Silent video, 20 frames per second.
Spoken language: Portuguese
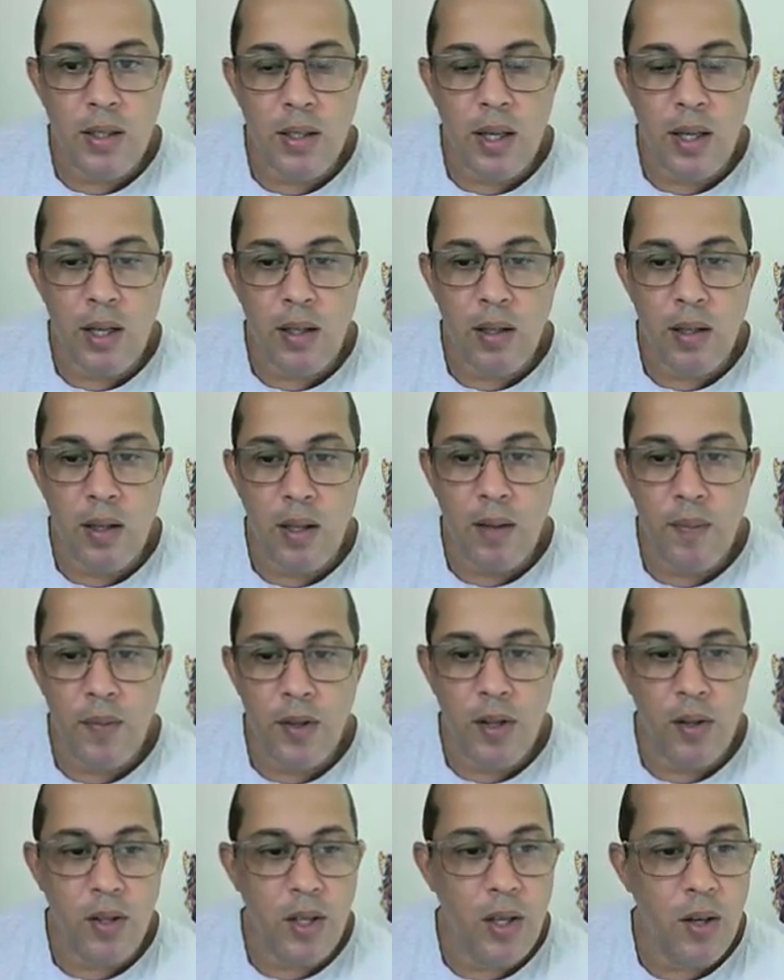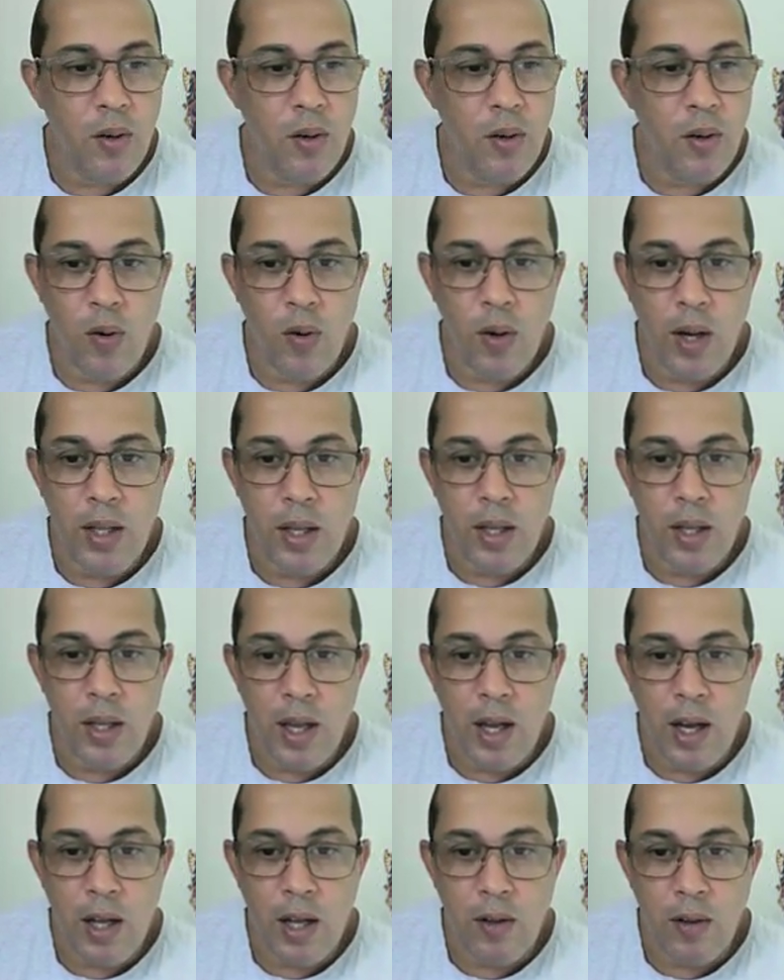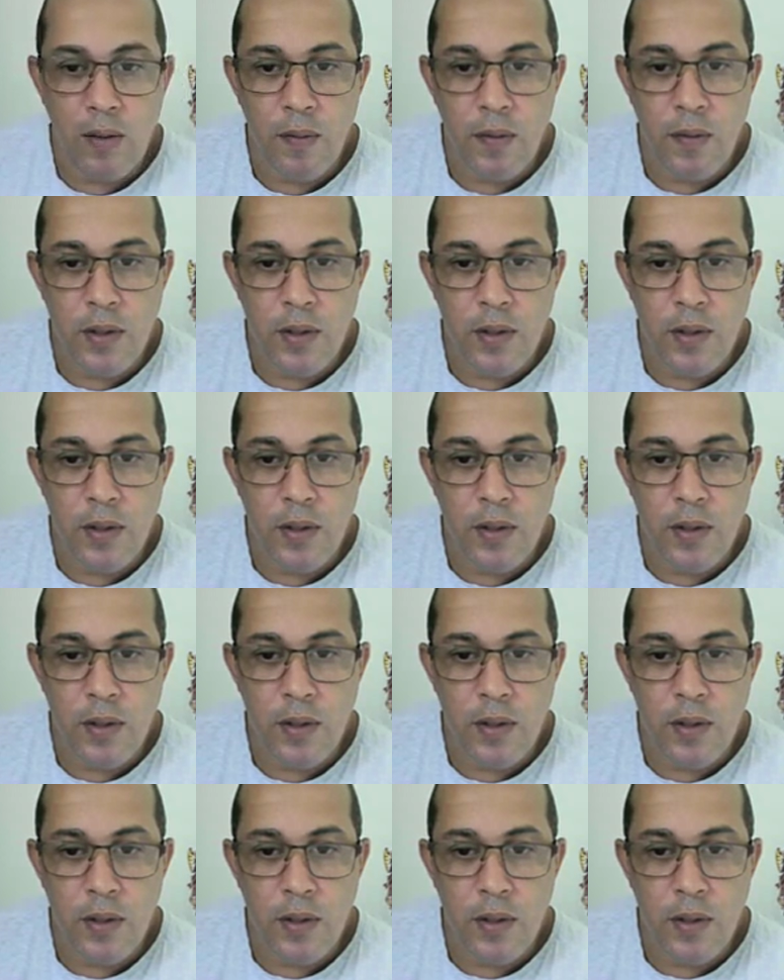14 com 16 vai dar